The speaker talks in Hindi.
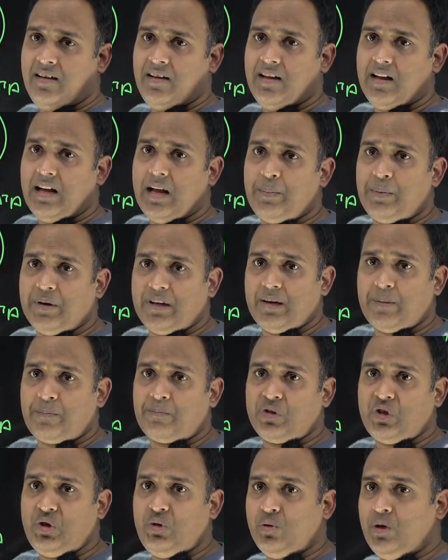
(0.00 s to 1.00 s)
आप अगर आप
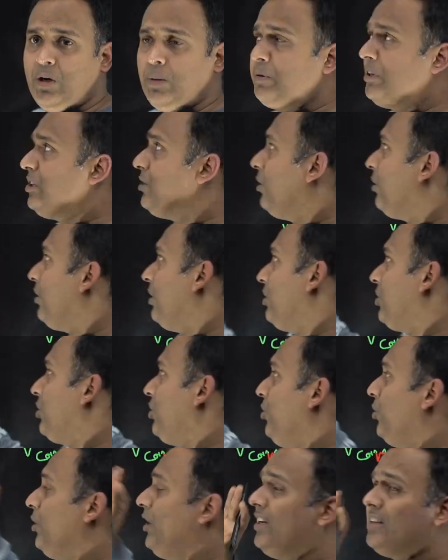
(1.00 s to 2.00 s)
थ्योरी पे जाओगे
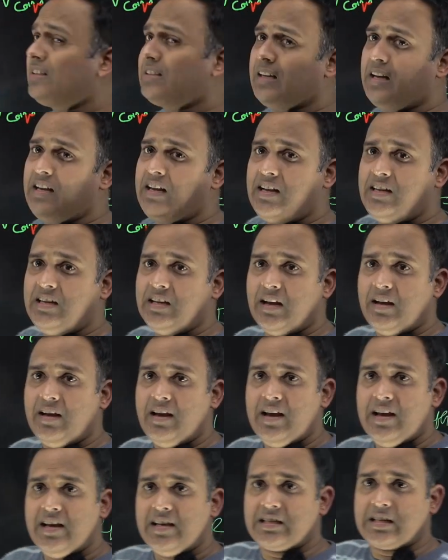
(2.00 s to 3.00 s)
थ्योरी इसका यही है
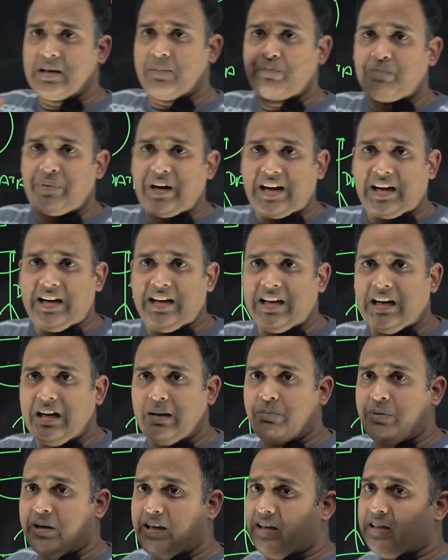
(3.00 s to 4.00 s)
इसका प्रैक्टिकल
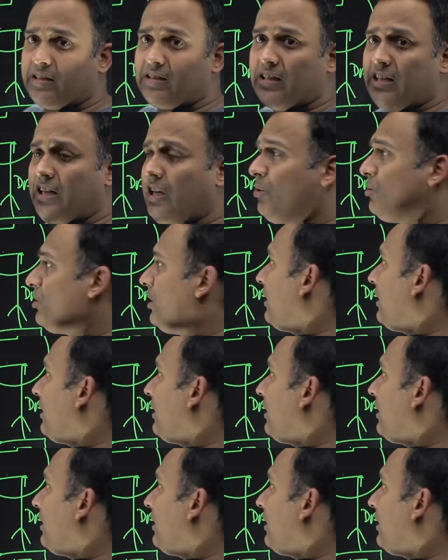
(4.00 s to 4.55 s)
एप्लीकेशन ये हो सकता